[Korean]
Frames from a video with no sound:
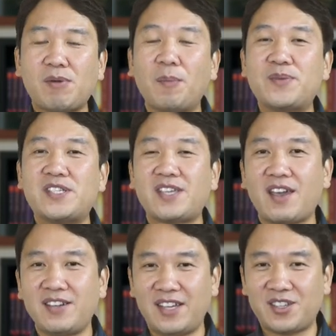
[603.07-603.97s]
법칙에
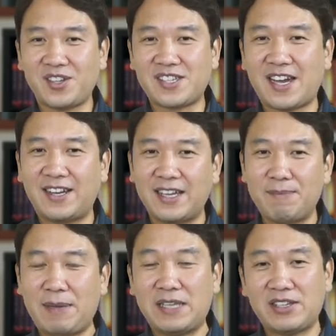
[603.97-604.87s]
의해서
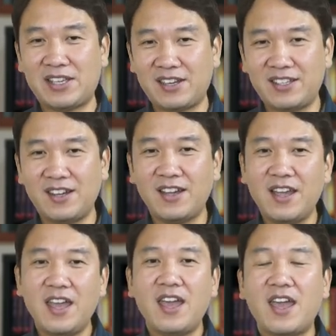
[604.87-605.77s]
자랑이 배제되느냐?
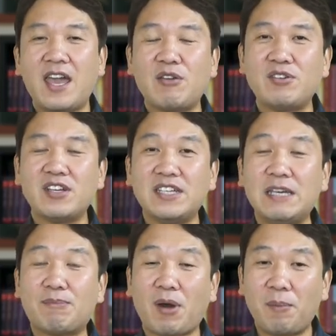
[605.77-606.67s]

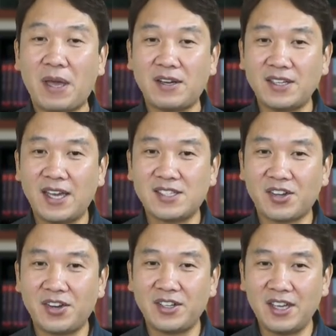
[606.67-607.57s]
행위의 법에
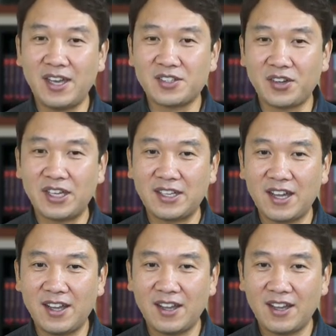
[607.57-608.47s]
의해서,
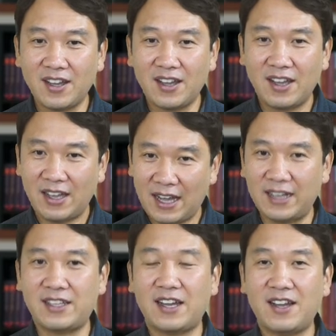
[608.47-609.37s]
의해서인가?
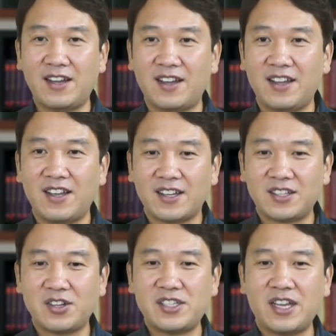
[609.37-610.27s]
아니다.
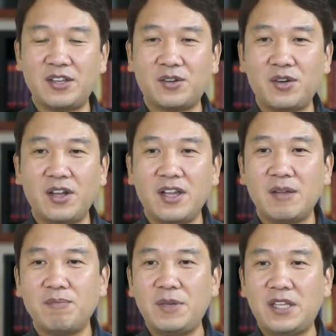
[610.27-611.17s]
그것이 아니고
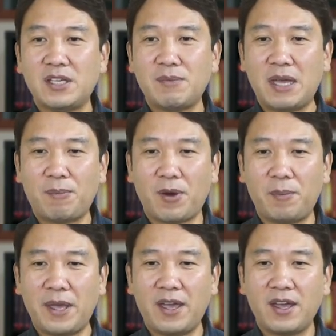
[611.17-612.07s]
믿음의
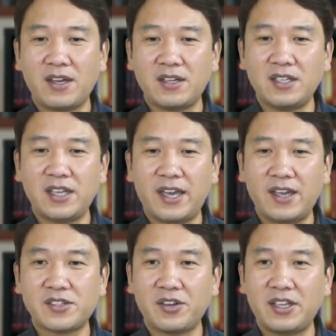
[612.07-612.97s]
법에
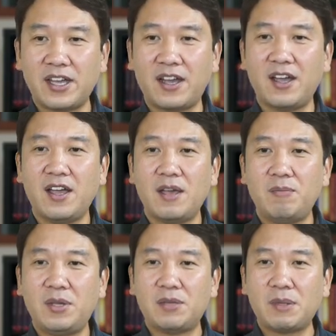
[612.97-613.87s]
의해서이다.
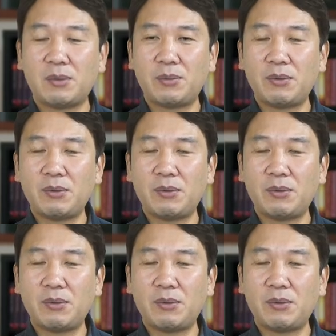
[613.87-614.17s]
믿음의 법이